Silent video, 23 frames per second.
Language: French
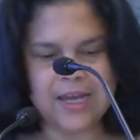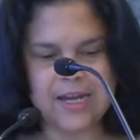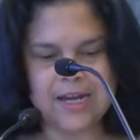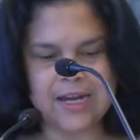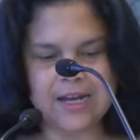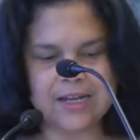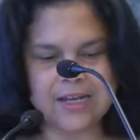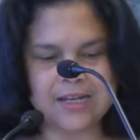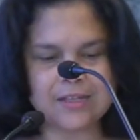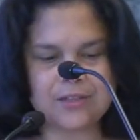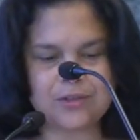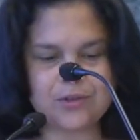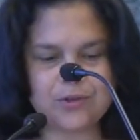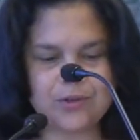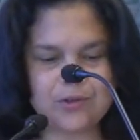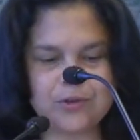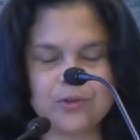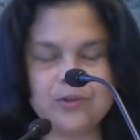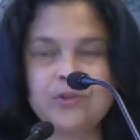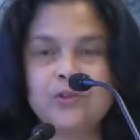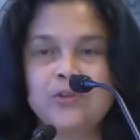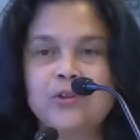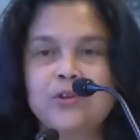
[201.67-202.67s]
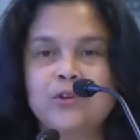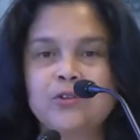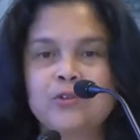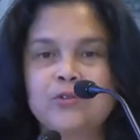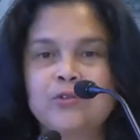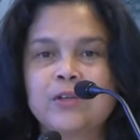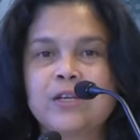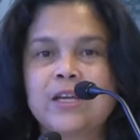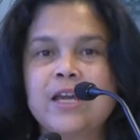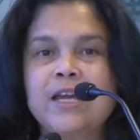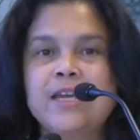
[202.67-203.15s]
la question de
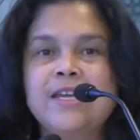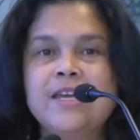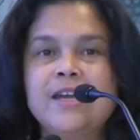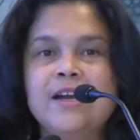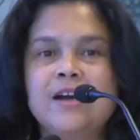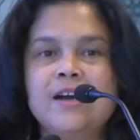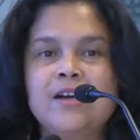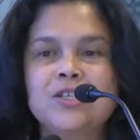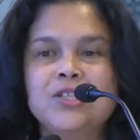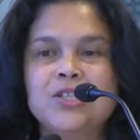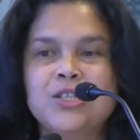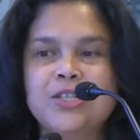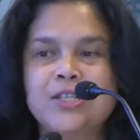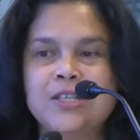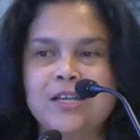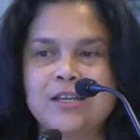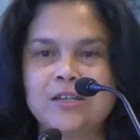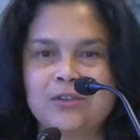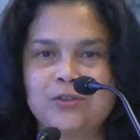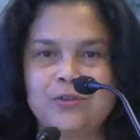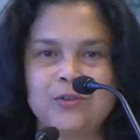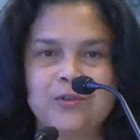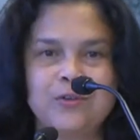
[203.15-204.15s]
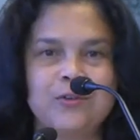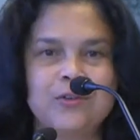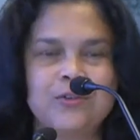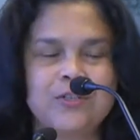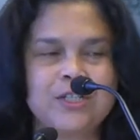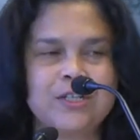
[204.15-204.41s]
toute la hiérarchisation.